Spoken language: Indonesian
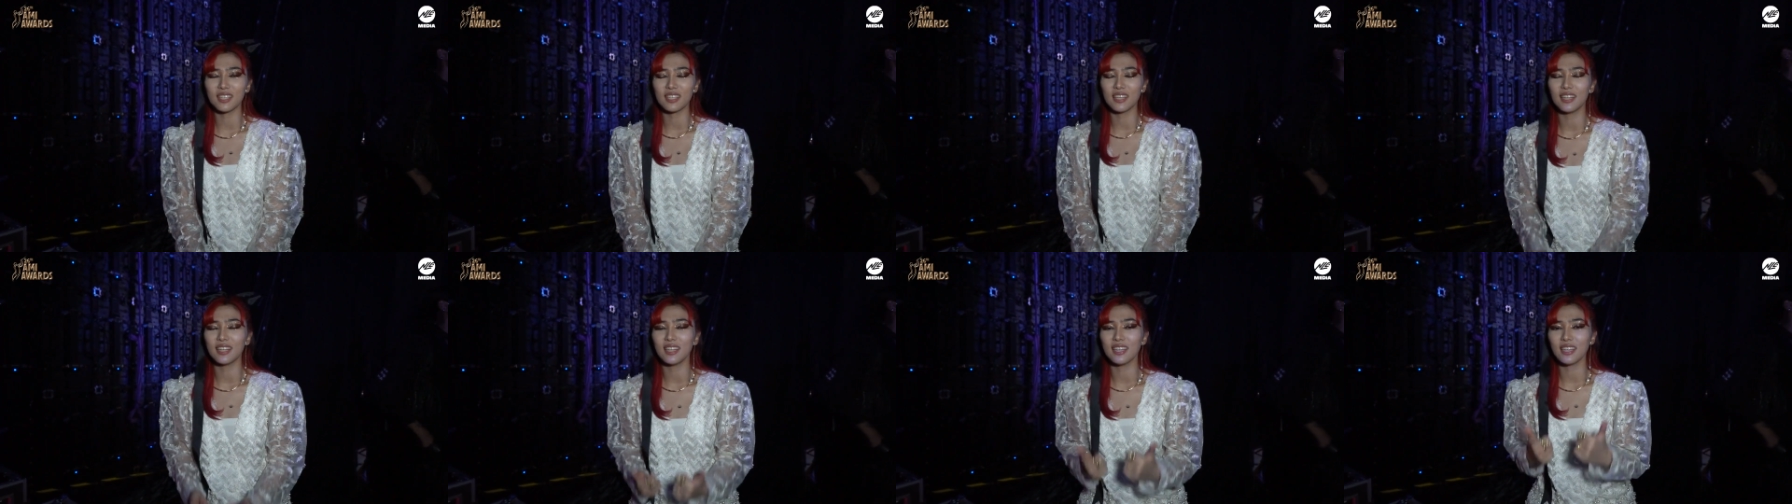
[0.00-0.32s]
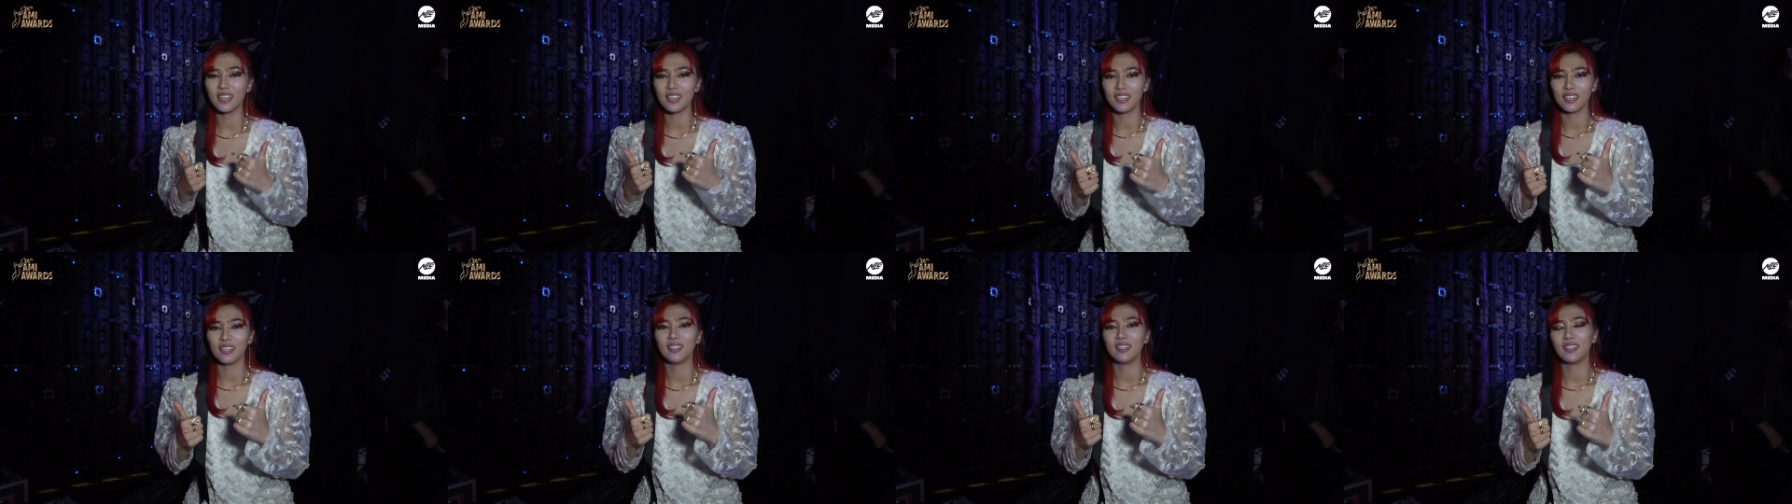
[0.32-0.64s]
jadi
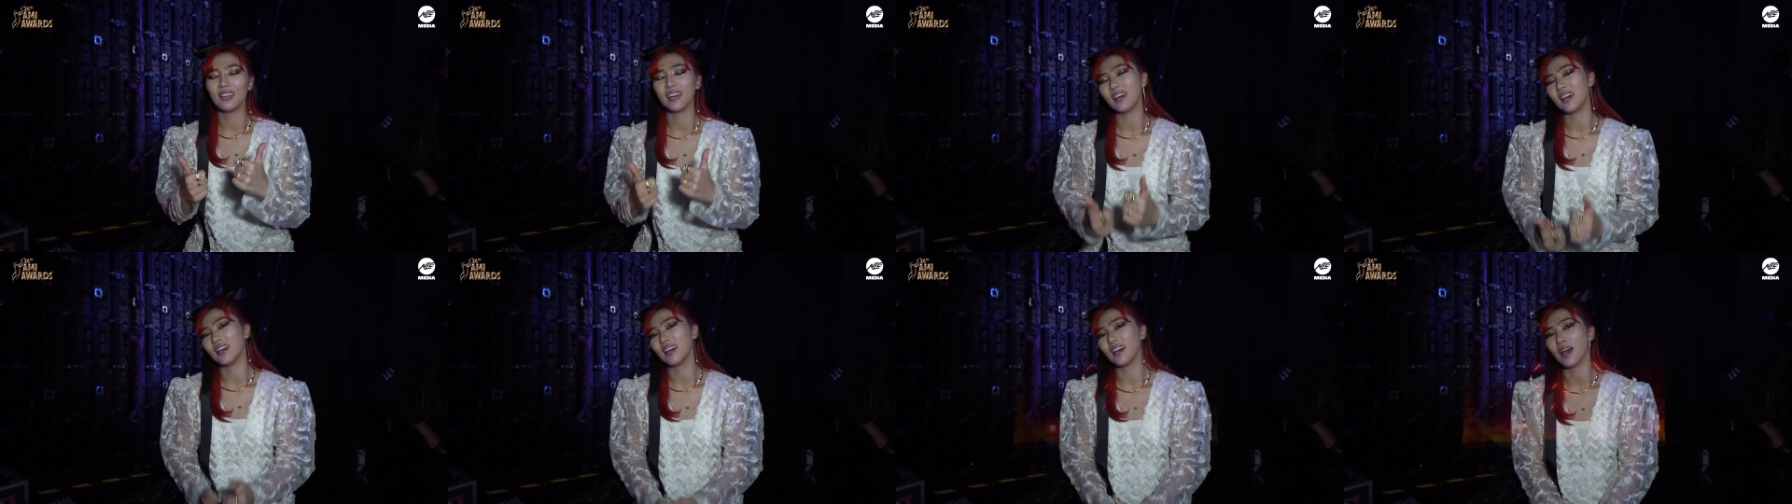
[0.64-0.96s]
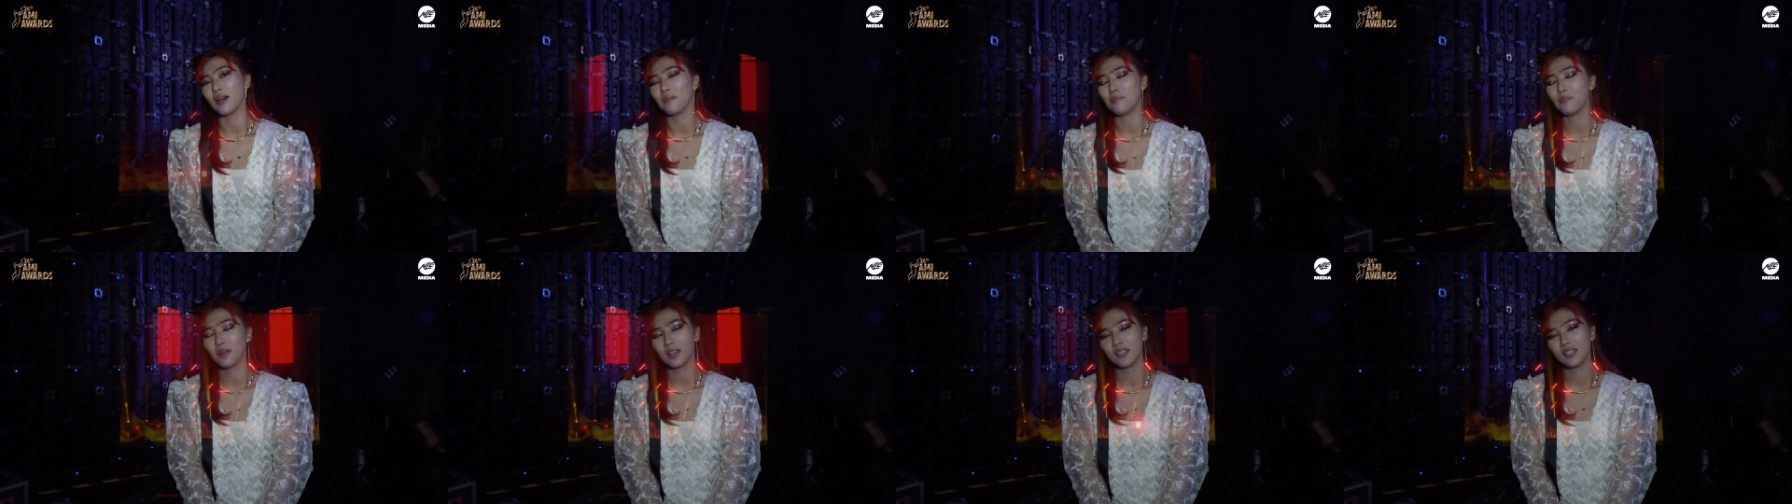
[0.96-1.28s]
uh,
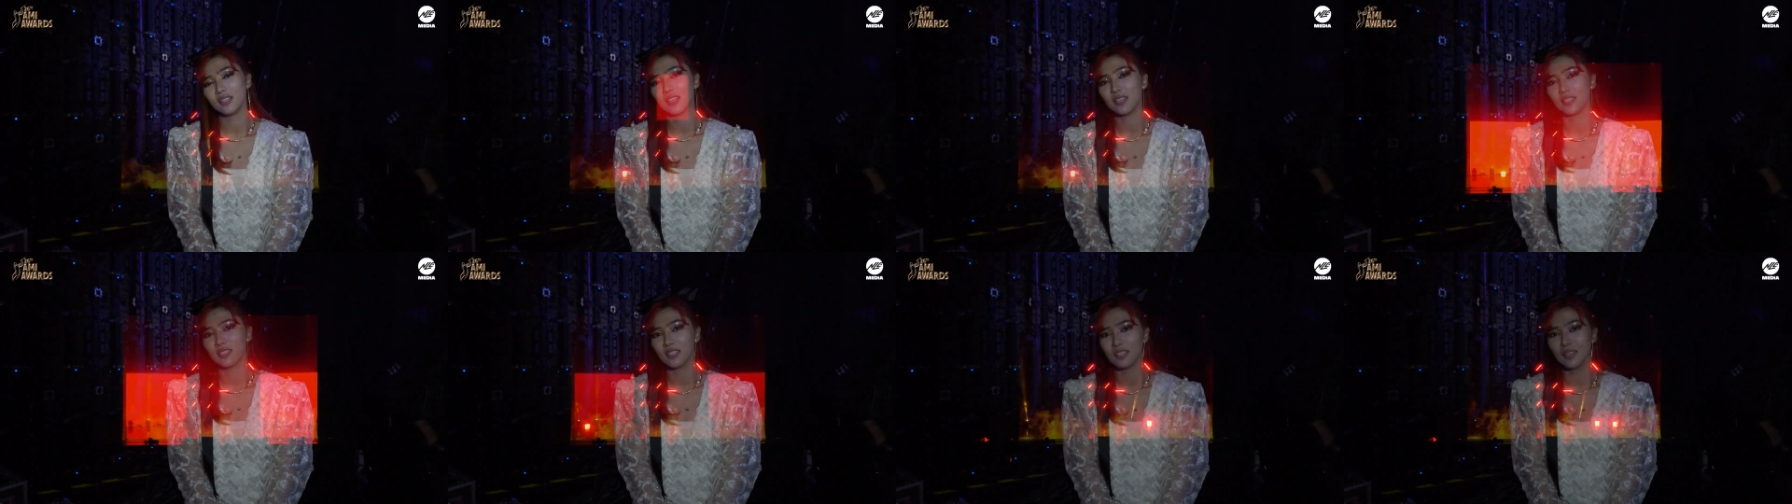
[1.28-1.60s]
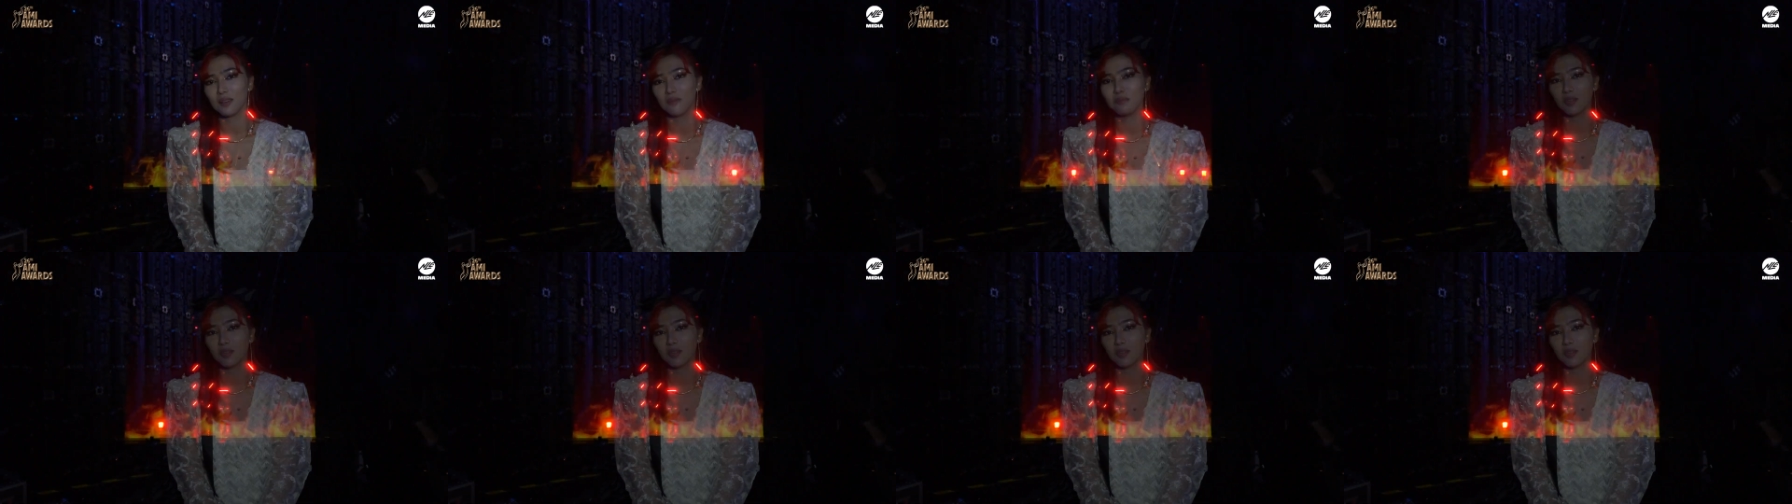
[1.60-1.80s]
apresiasinya